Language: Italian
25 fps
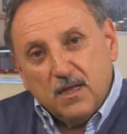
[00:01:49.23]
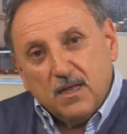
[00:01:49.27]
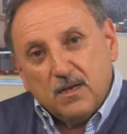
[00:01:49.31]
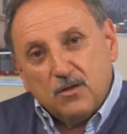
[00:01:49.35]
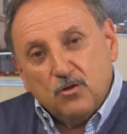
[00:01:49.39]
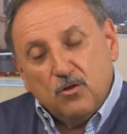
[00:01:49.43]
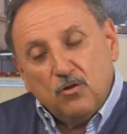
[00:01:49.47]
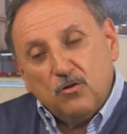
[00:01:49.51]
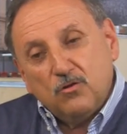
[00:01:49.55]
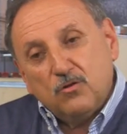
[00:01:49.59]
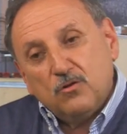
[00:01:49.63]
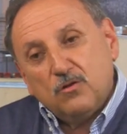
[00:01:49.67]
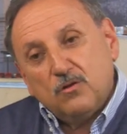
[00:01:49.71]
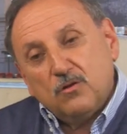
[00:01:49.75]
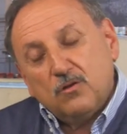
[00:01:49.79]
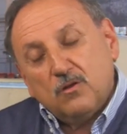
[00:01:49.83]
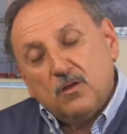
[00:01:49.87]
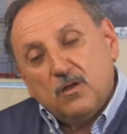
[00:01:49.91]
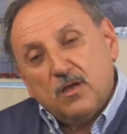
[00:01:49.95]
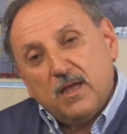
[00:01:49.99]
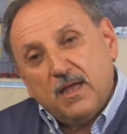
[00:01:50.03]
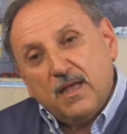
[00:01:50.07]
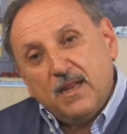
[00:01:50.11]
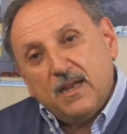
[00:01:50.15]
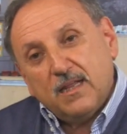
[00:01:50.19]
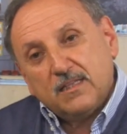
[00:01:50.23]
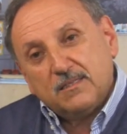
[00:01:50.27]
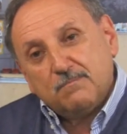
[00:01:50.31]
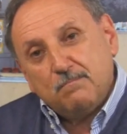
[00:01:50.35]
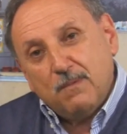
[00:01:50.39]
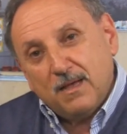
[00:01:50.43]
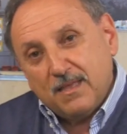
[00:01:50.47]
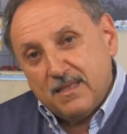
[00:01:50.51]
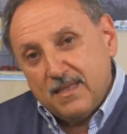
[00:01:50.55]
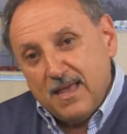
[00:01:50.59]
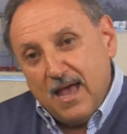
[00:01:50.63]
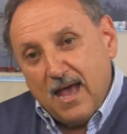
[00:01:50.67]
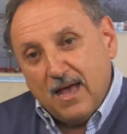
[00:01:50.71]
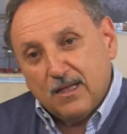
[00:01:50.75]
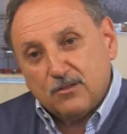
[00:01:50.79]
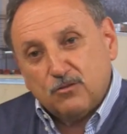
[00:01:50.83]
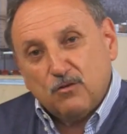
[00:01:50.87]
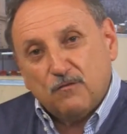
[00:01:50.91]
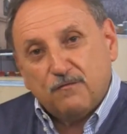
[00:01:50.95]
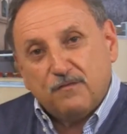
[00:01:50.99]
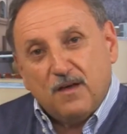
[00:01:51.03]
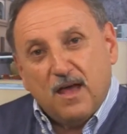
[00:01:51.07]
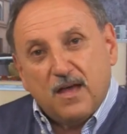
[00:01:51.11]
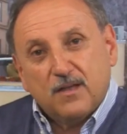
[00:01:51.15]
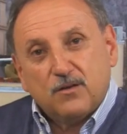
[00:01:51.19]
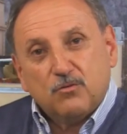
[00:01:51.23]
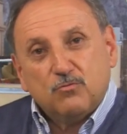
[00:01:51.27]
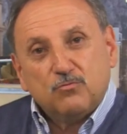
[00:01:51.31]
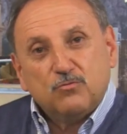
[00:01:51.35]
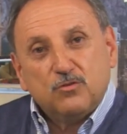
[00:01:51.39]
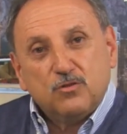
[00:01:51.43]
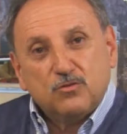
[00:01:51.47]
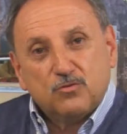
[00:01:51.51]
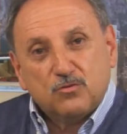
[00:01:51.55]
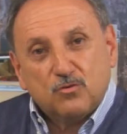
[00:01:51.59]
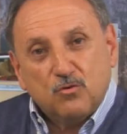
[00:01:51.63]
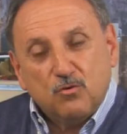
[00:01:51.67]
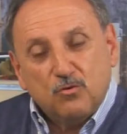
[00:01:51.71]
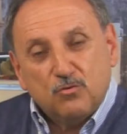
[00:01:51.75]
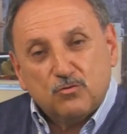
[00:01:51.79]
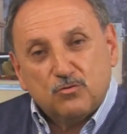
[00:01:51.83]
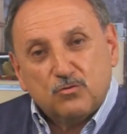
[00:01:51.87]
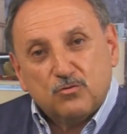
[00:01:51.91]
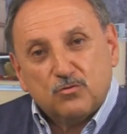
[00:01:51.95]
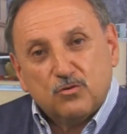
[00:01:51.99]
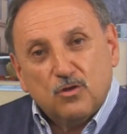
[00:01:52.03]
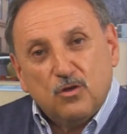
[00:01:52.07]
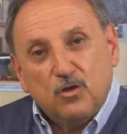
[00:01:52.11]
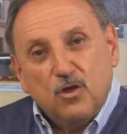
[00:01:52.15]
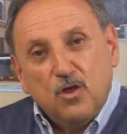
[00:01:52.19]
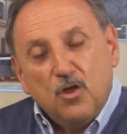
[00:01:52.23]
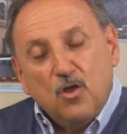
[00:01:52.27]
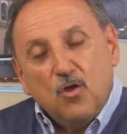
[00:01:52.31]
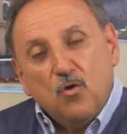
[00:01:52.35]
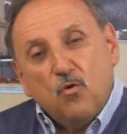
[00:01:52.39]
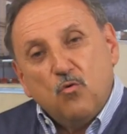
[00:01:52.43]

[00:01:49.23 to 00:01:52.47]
non era sbagliato fare un discorso,